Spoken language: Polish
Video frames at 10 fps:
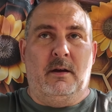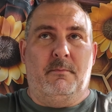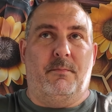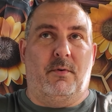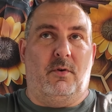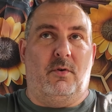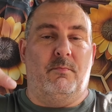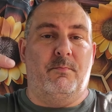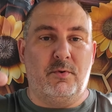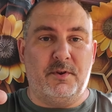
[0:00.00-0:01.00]
Bo
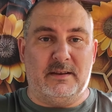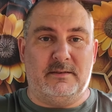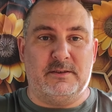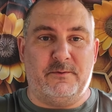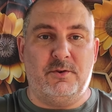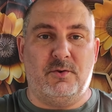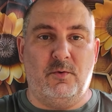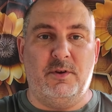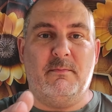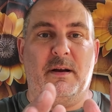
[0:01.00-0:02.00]
burnat do swoich
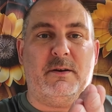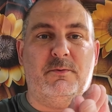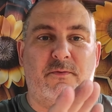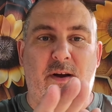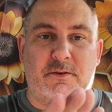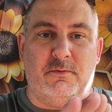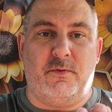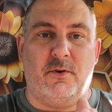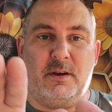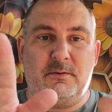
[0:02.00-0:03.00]
uli ma taką twardą
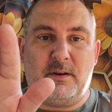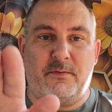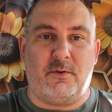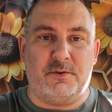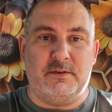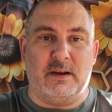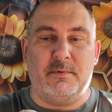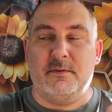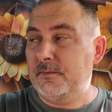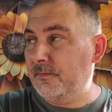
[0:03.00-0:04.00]
folię, która wchodzi
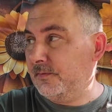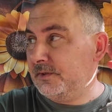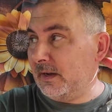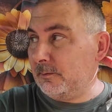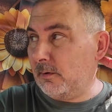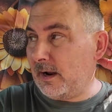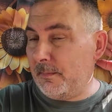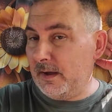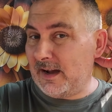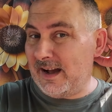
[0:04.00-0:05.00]
jakby w światło
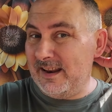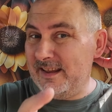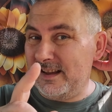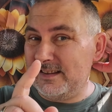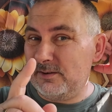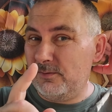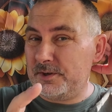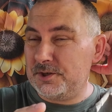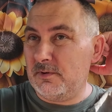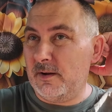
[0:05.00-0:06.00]
ramek, ale ja
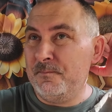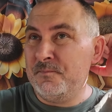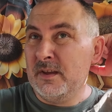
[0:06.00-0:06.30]
zauważyłem,